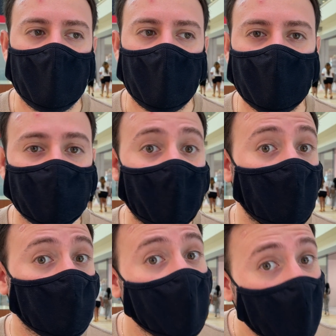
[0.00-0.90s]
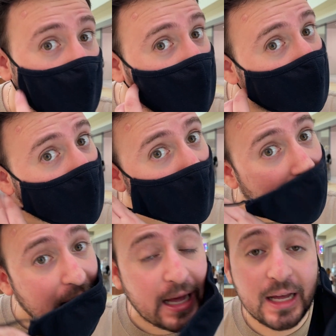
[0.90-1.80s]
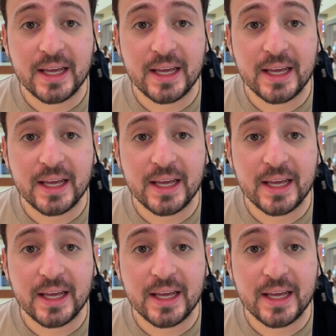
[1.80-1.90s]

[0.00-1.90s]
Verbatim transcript: Entramos primeramente a